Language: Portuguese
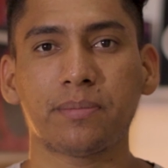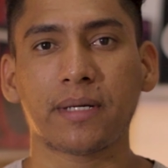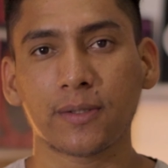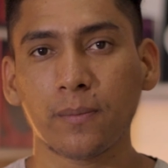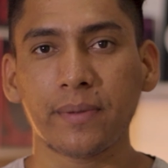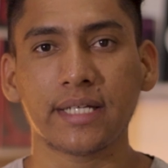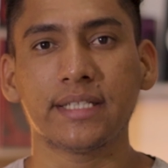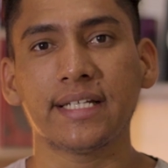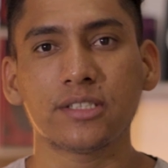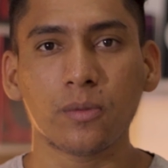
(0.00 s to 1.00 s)
para não
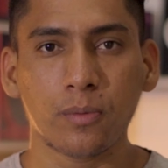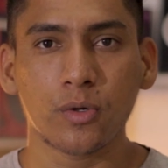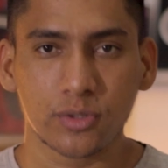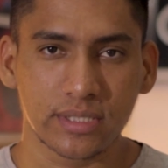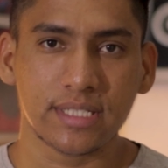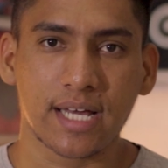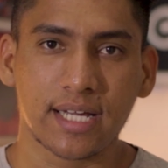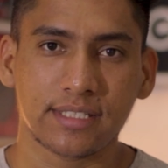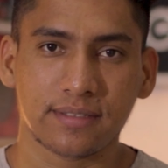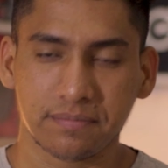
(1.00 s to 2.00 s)
perder essa oportunidade.